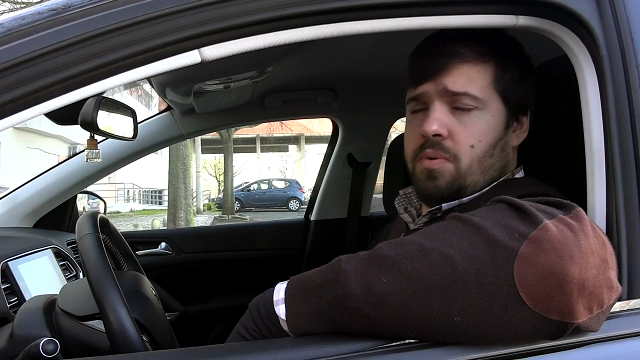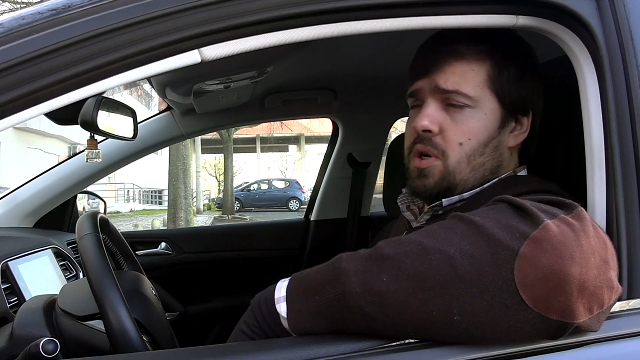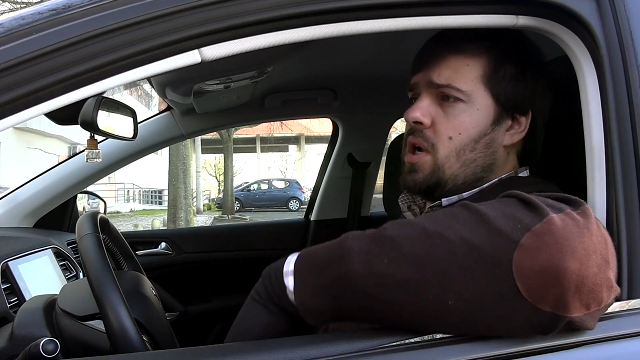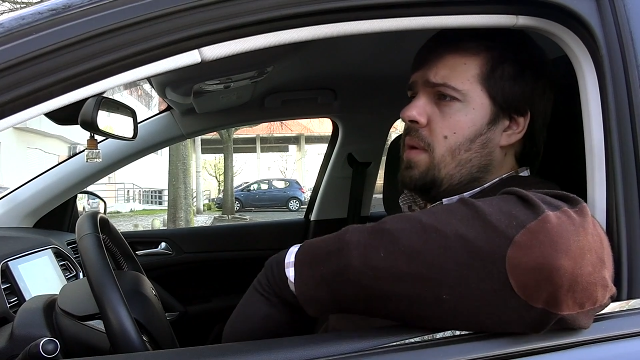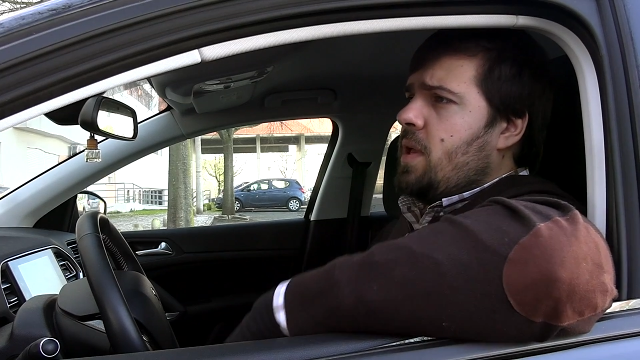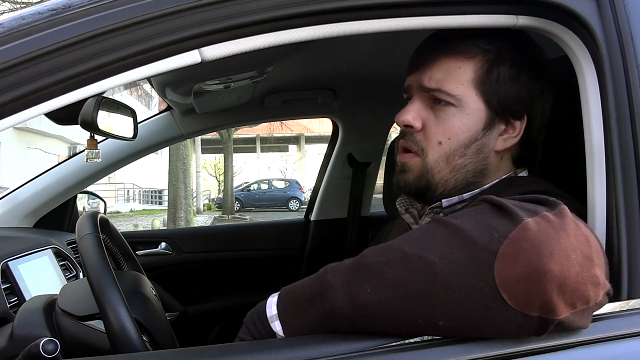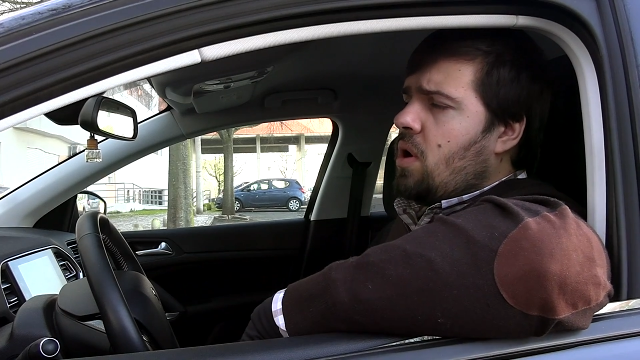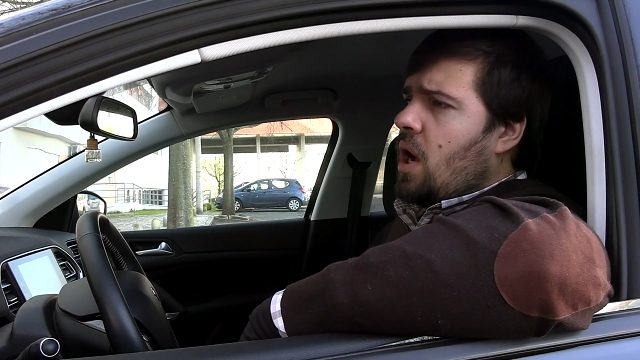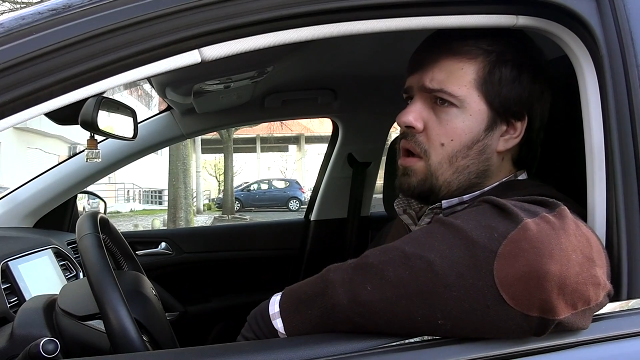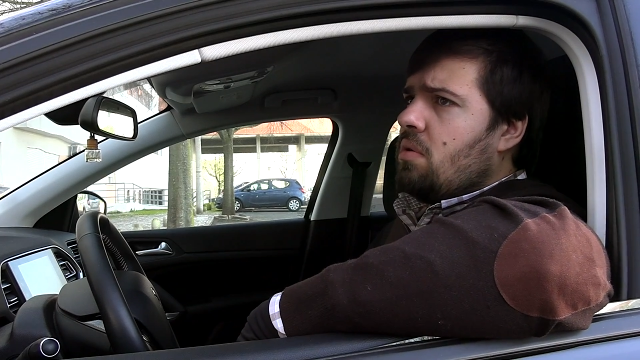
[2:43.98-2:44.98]
Porque não cabia no
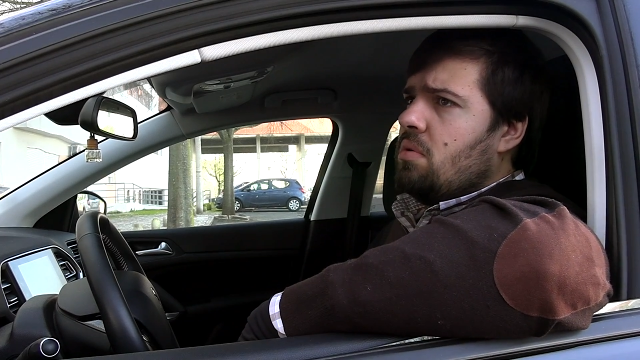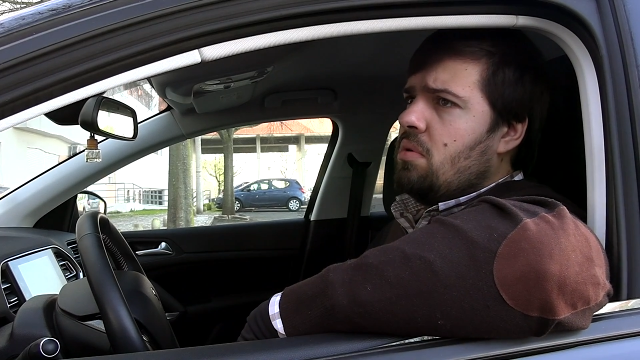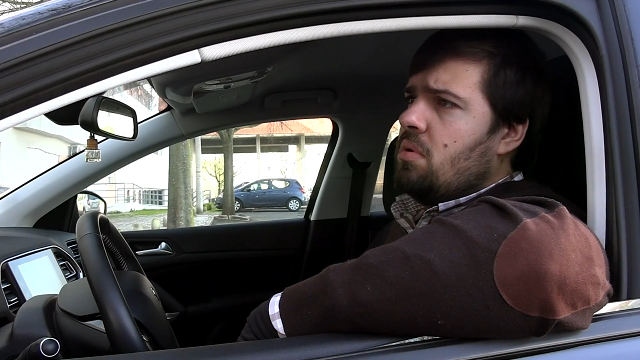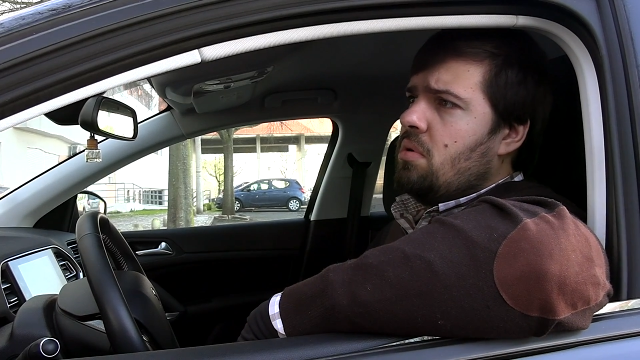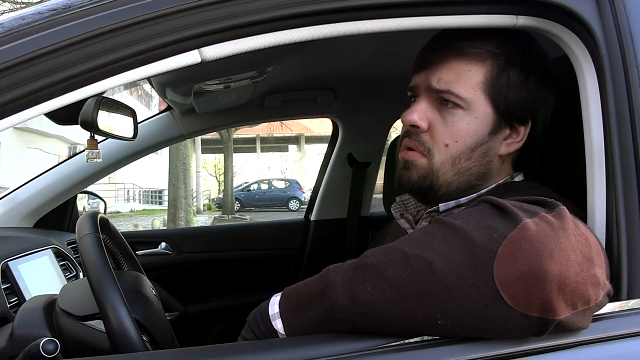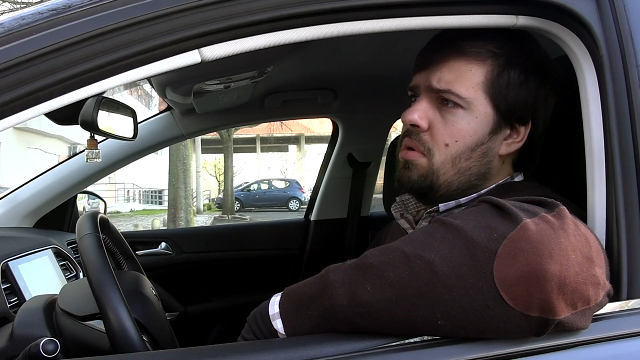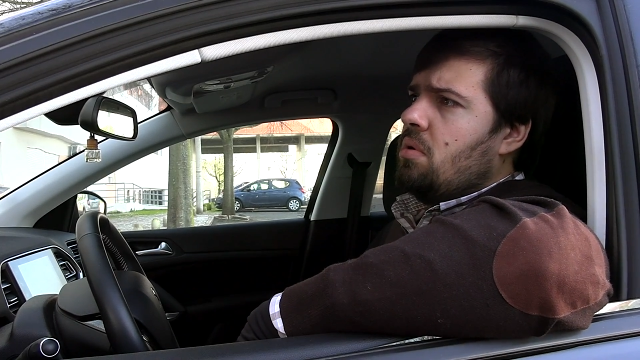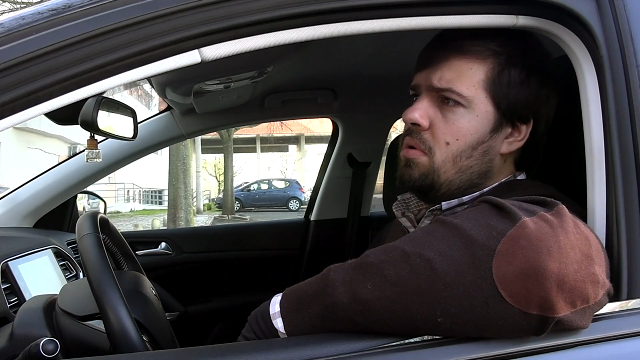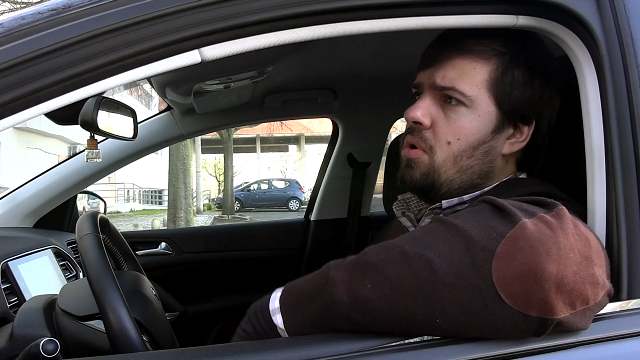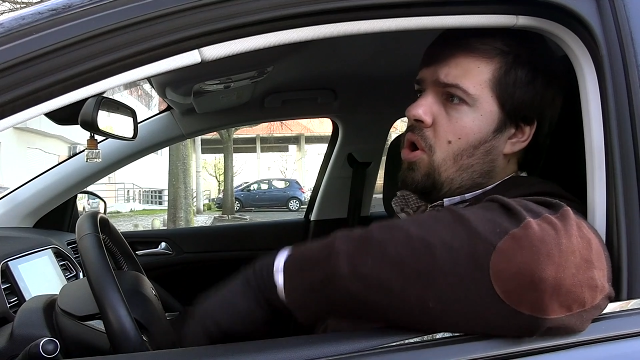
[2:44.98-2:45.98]
carro.
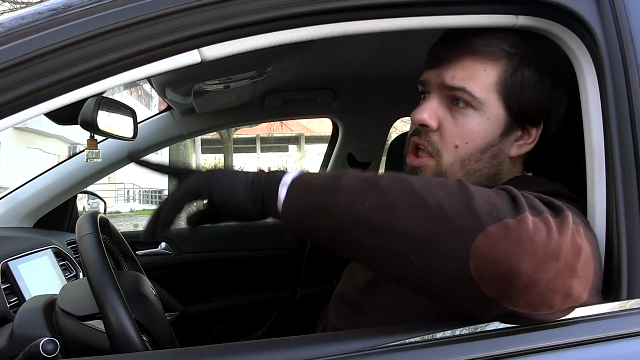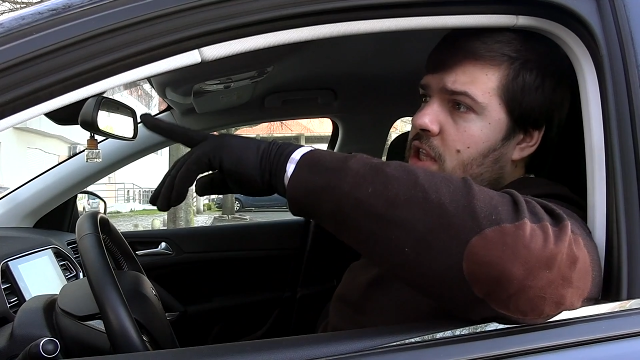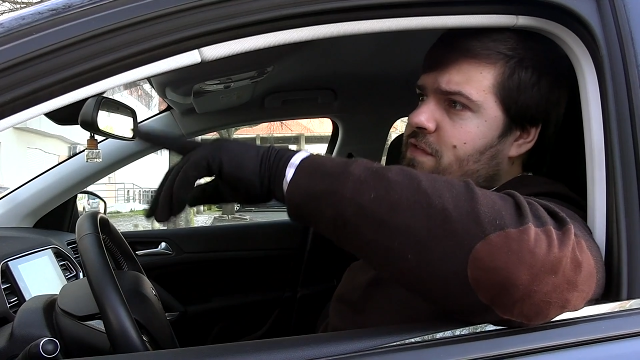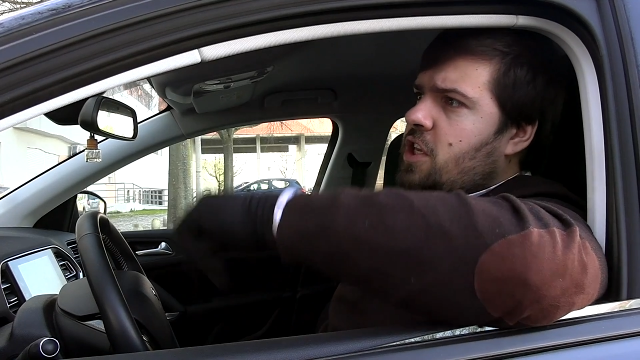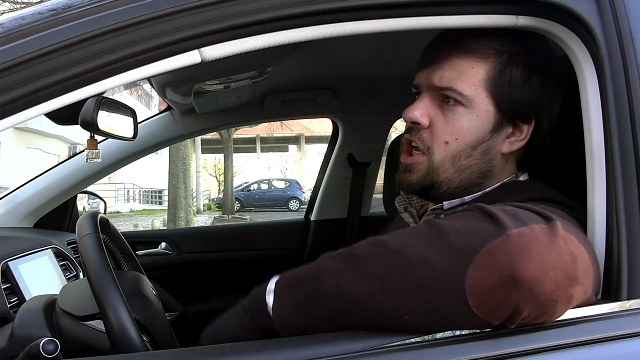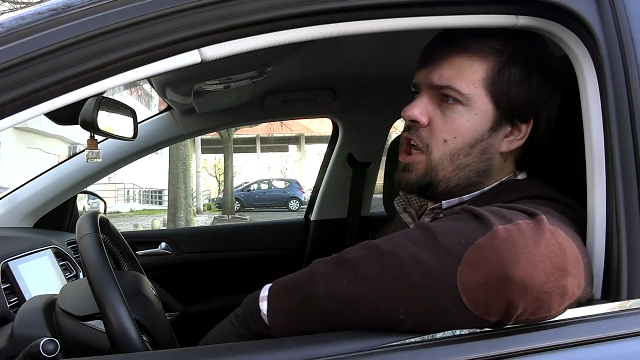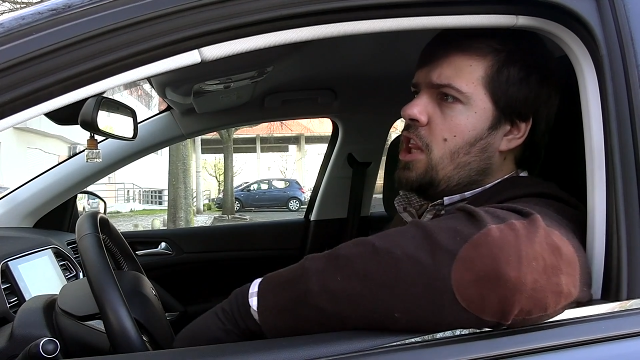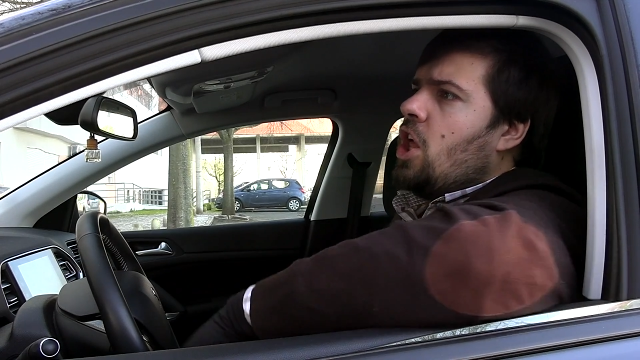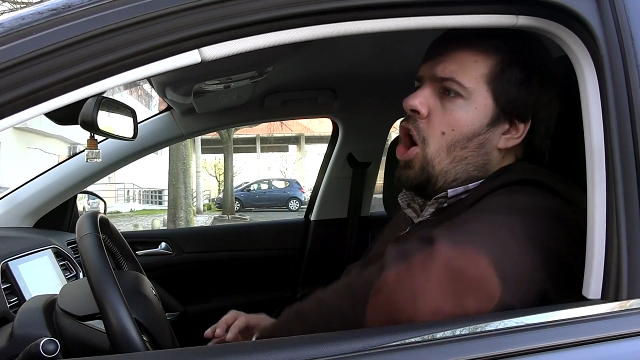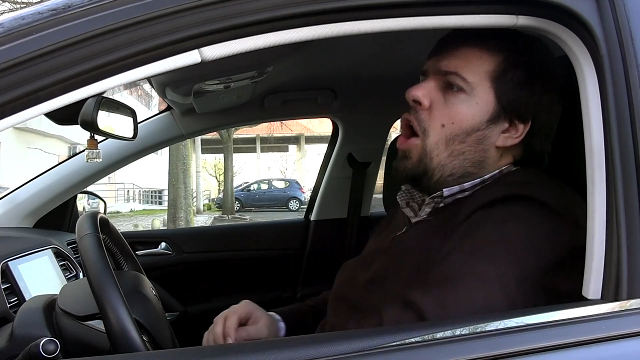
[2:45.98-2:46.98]
Olha, deve ser aquele.